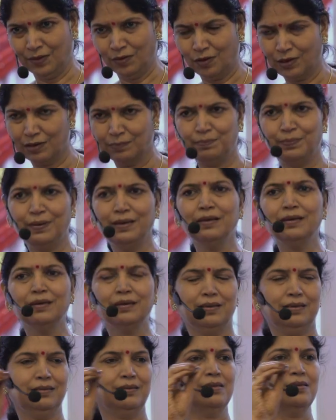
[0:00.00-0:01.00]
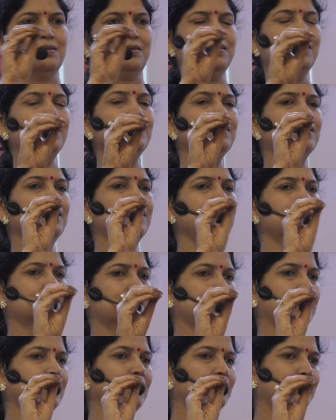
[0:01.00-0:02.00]
और बेहद सीधी
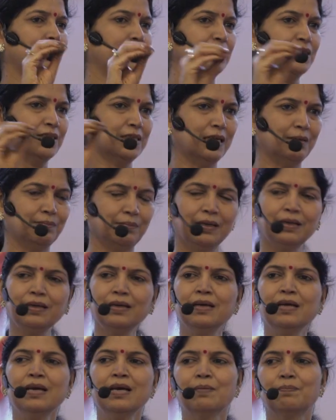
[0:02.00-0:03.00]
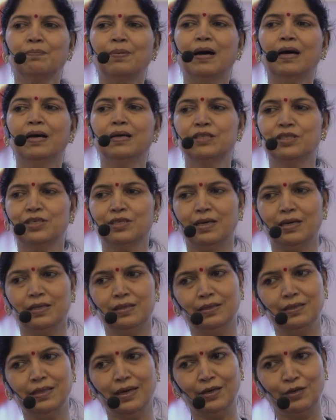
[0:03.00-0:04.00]
सरल भाषा में पांच
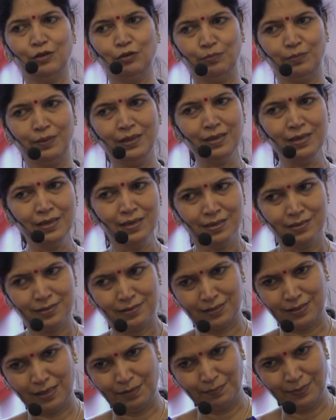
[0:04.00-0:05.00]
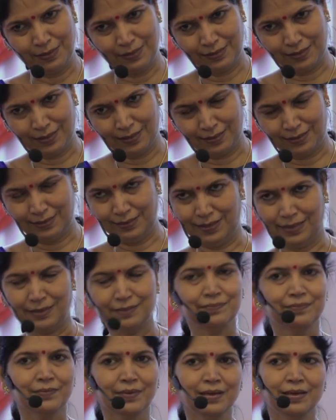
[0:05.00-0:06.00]
अध्यायों में सीमित कर
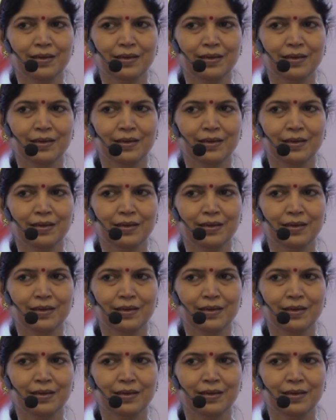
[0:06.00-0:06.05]
दिया